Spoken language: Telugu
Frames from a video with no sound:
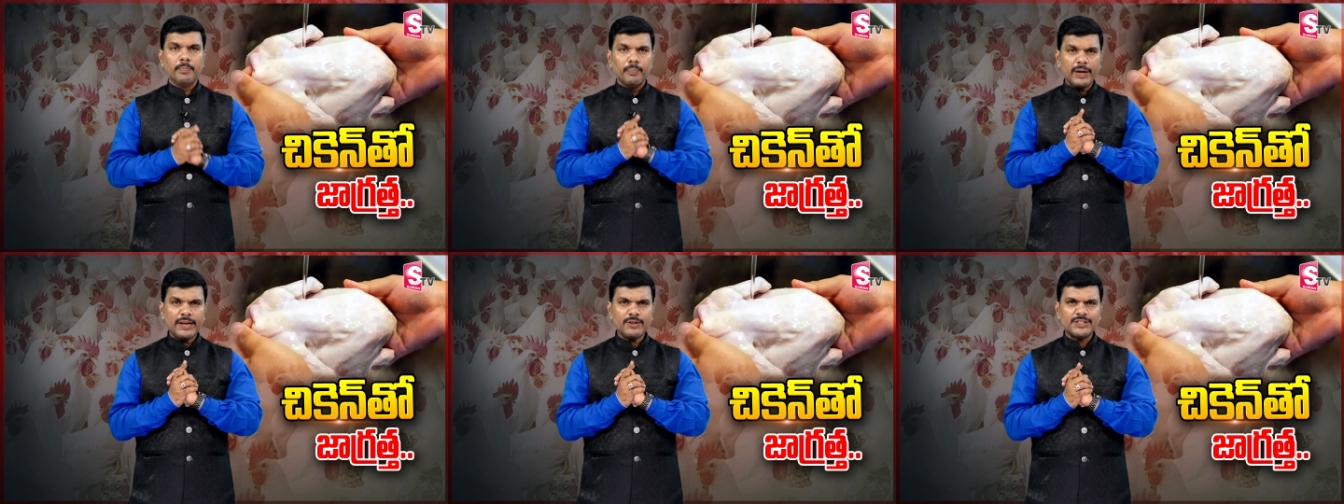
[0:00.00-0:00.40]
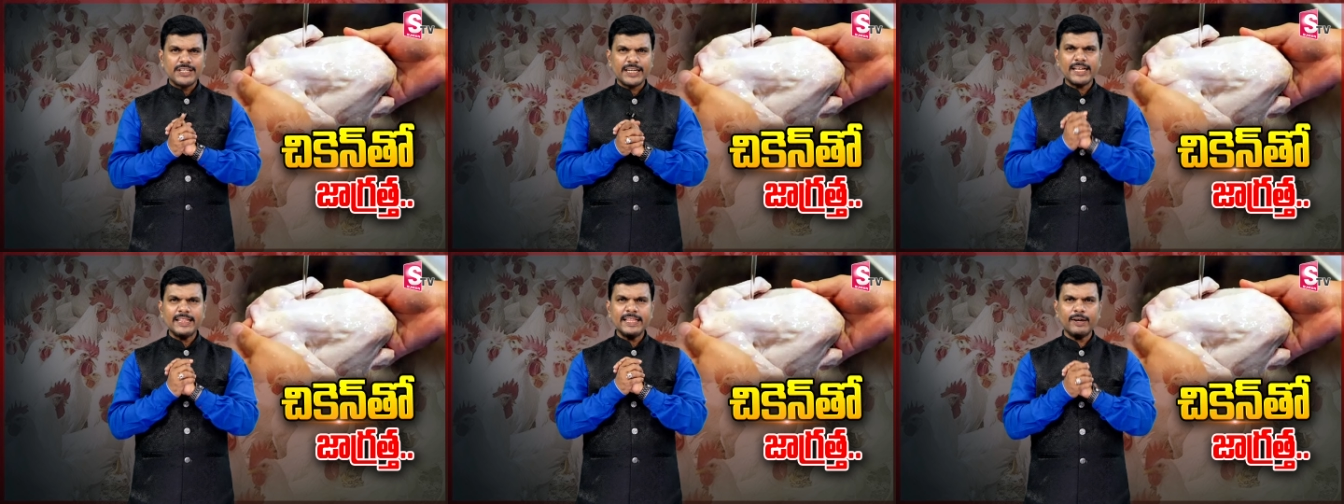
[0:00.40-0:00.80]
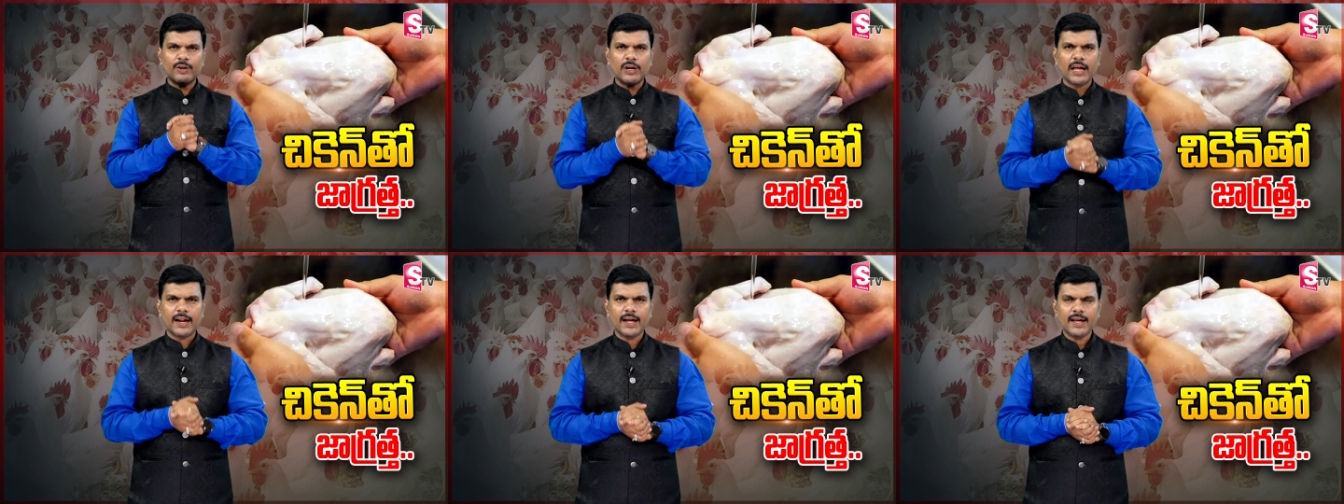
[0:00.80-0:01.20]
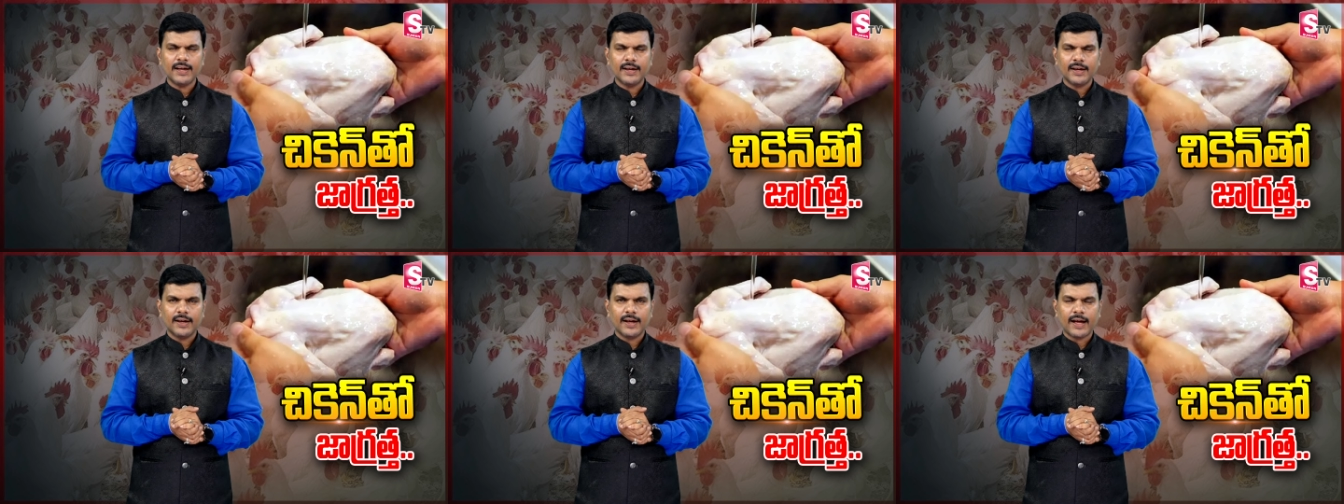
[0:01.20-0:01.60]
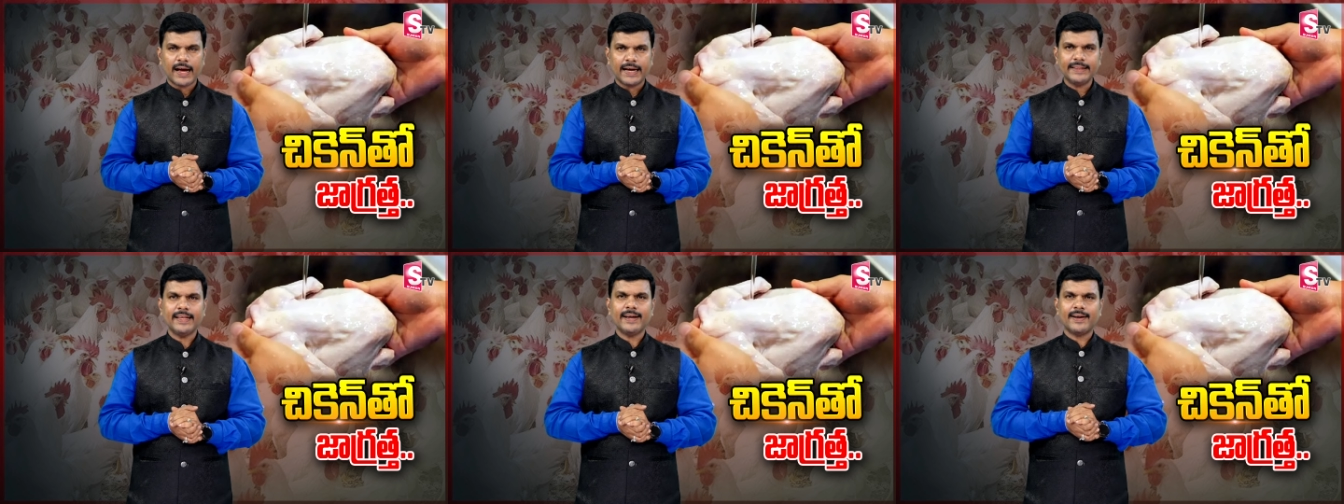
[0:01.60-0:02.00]
మీరు చికెన్ తింటున్నారా
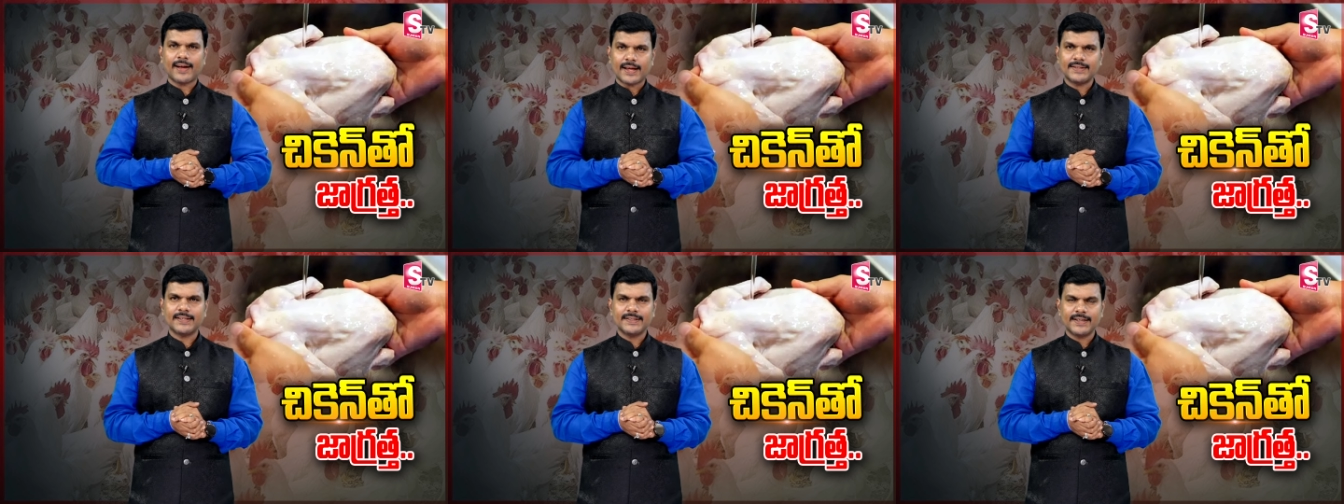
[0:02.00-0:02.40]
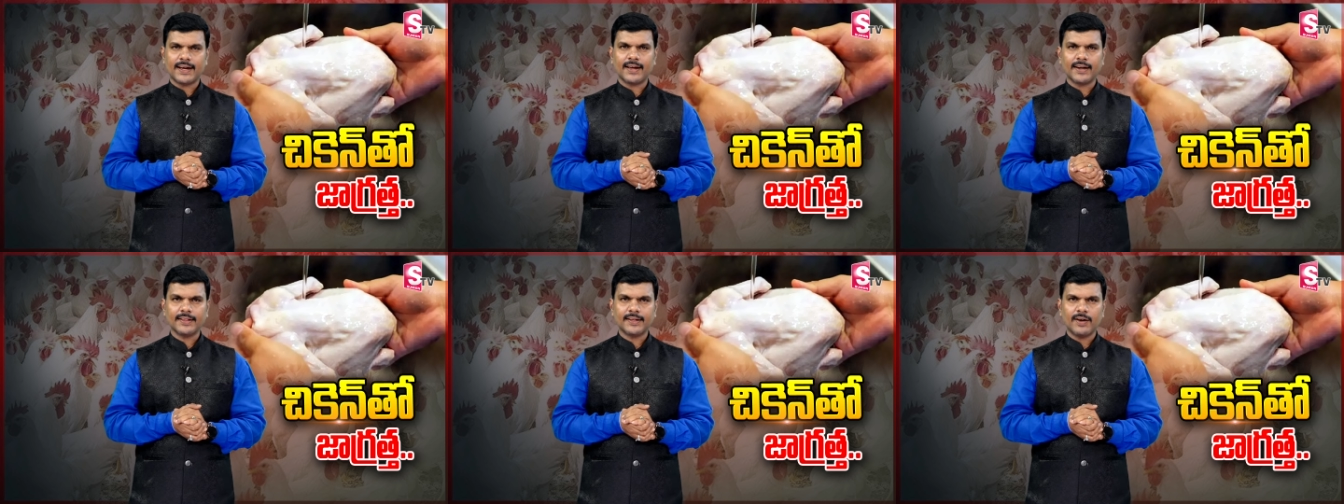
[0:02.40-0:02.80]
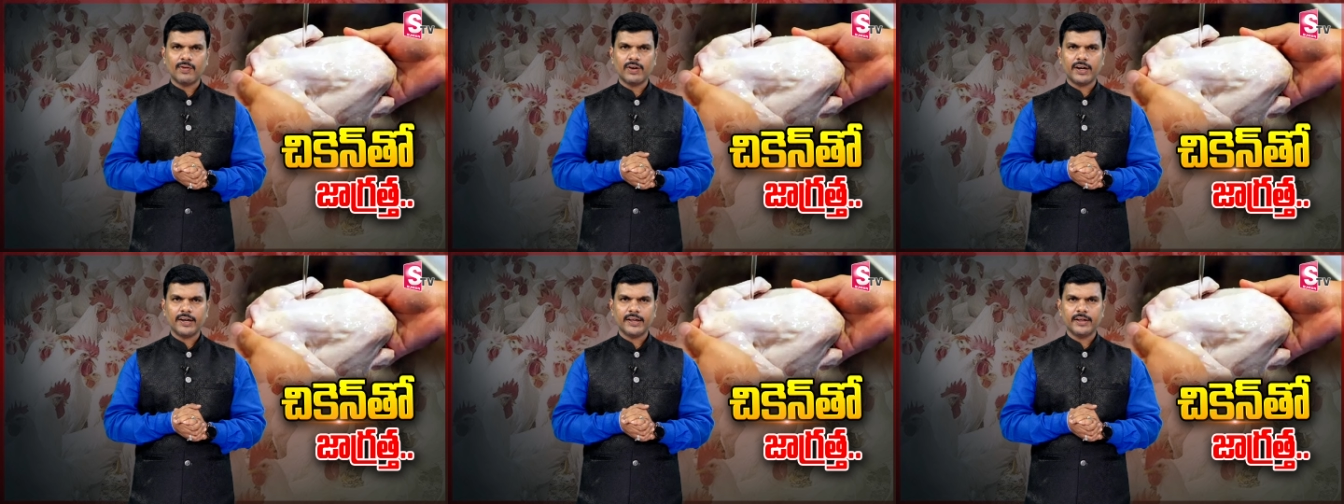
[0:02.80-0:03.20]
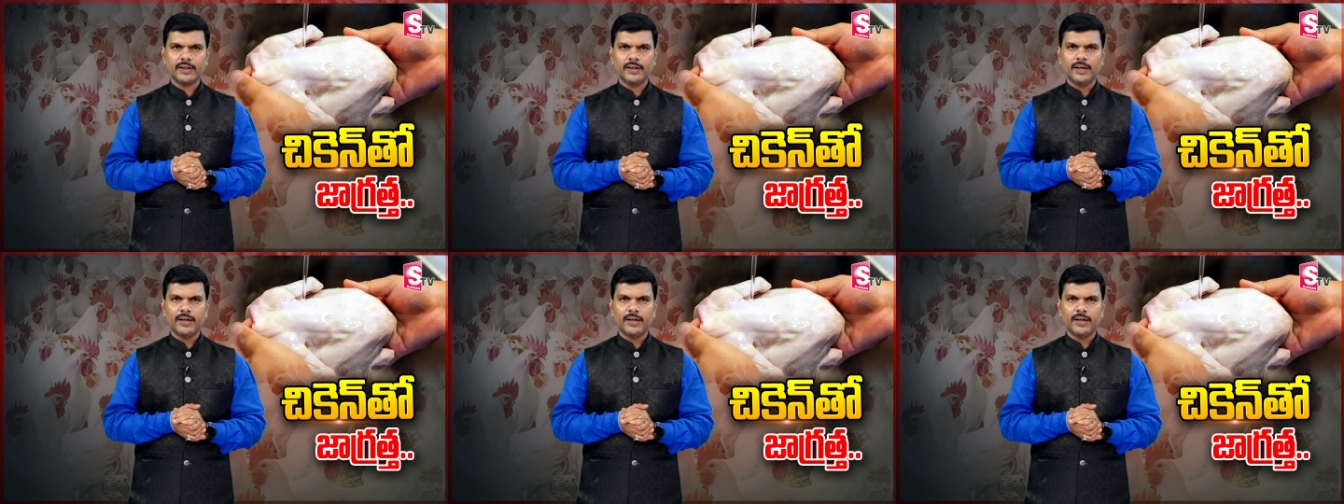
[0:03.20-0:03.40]
అయితే కాస్త జాగ్రత్తగా ఉండండి